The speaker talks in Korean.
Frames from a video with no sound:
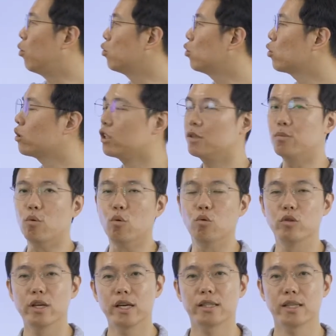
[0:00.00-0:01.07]
보조 기질이
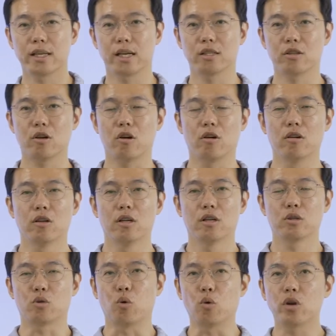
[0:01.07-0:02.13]
뭐냐에 따라서
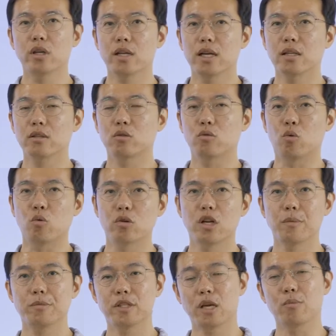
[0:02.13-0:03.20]
동일한
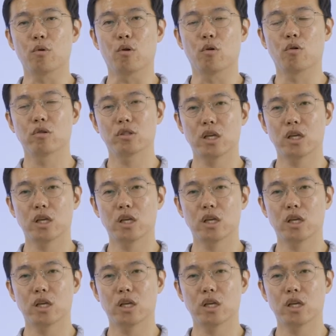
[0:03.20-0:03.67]
동그라미 세모,